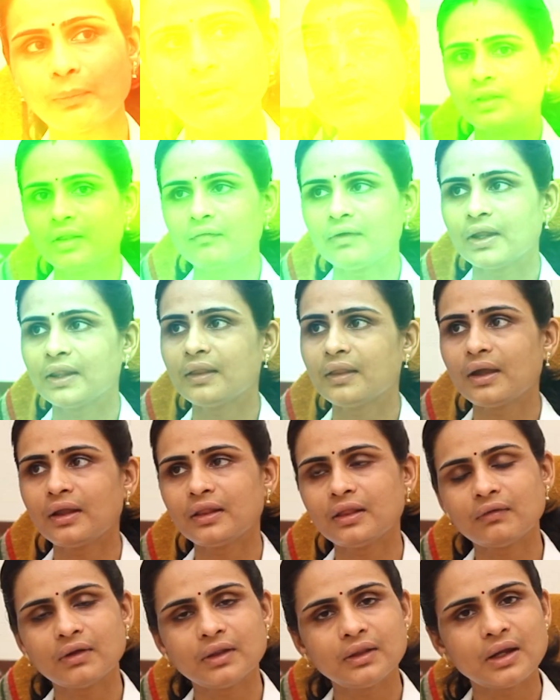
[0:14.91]
இந்த
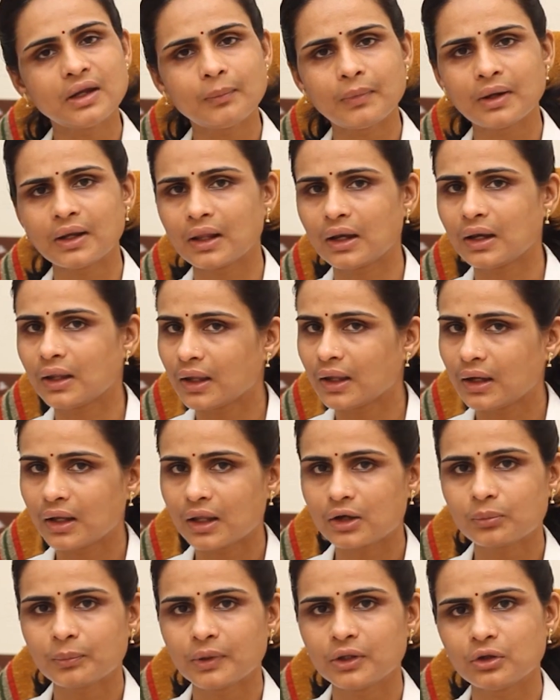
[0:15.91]
வெந்தயத்தை வந்து நம்ம நல்ல
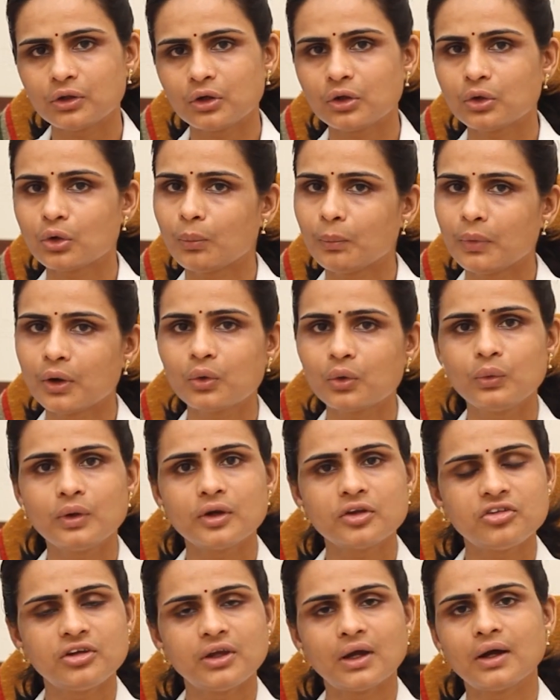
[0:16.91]
எல்லாருக்குமே தெரியும் ரொம்ப
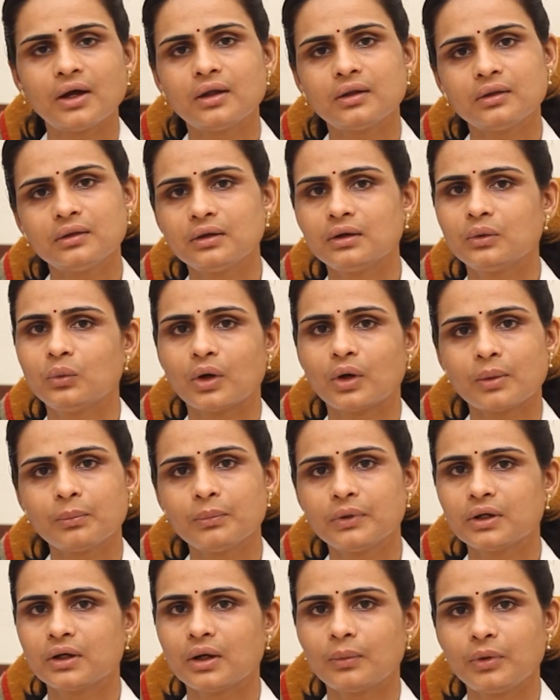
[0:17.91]
குளிர்ச்சியாக அது
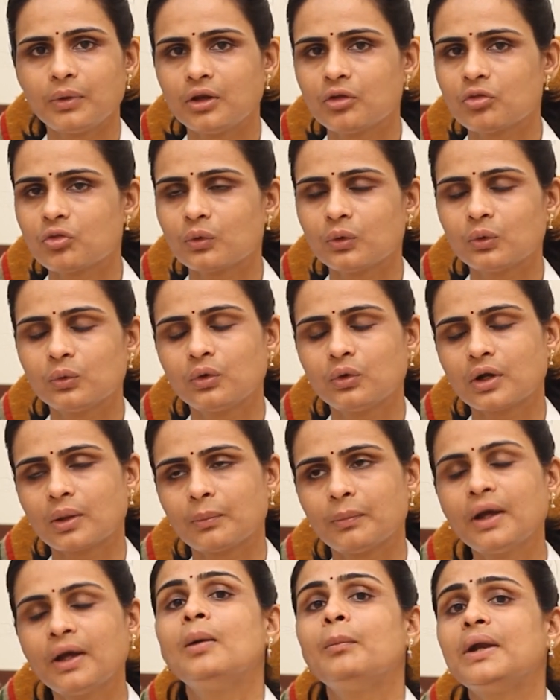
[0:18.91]
உடம்புக்கு அப்படின்னு சொல்லுவோம்
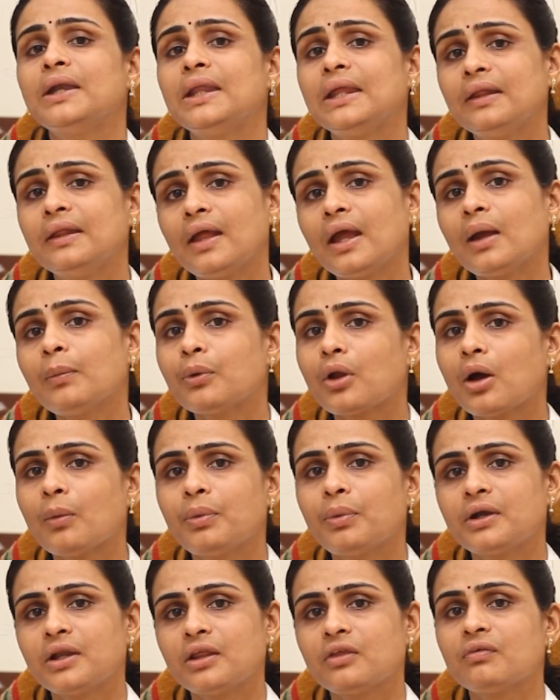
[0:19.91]
நம்ம பட் இதே
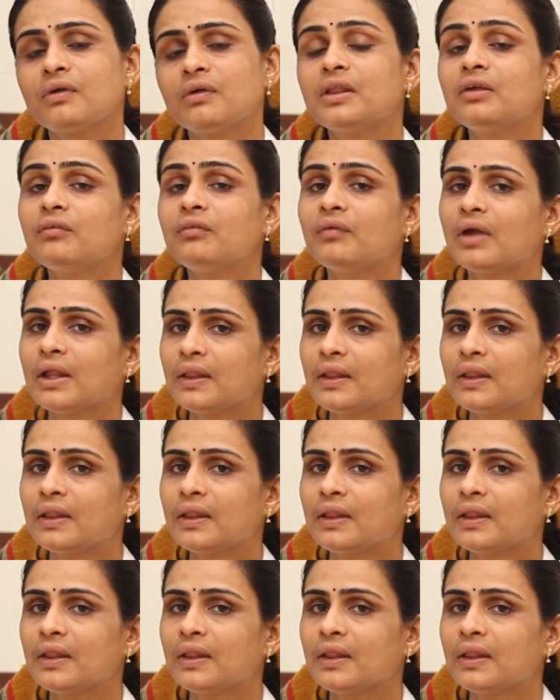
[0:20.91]
ப்ராப்பர்ட்டிஸ் வந்து